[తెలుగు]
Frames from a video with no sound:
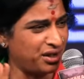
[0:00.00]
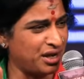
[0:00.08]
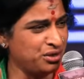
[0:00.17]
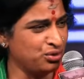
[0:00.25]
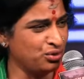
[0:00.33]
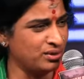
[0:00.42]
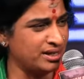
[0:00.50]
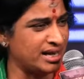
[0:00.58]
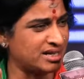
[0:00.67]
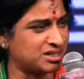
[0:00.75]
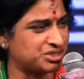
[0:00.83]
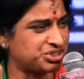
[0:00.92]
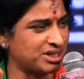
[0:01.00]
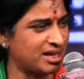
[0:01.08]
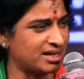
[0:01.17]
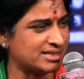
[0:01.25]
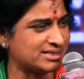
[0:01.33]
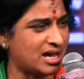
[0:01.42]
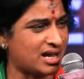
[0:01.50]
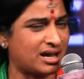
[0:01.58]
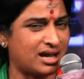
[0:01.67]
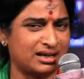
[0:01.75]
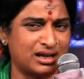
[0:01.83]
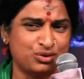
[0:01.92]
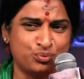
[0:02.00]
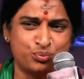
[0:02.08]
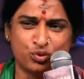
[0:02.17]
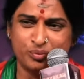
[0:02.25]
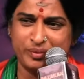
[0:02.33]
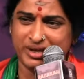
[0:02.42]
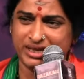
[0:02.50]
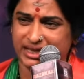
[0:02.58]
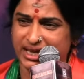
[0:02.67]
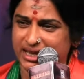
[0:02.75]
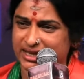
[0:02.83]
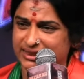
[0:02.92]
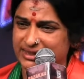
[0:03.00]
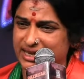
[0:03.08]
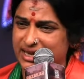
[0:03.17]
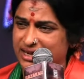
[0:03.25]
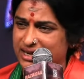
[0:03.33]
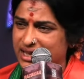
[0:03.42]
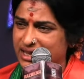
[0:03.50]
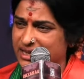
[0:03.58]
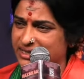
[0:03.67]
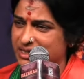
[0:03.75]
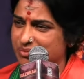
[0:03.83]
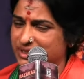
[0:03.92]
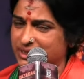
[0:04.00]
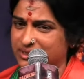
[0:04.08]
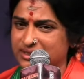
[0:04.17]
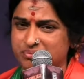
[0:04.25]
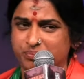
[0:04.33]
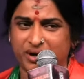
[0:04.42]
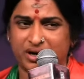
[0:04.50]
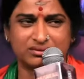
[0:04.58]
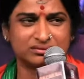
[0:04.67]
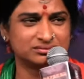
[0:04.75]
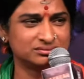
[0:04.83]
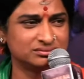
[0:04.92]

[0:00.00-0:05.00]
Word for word: రెండు లక్షల రజాకార్లను భూమి మీదకి ఇక్కడ తెలంగాణ గడ్డ మీదకి దింపాడు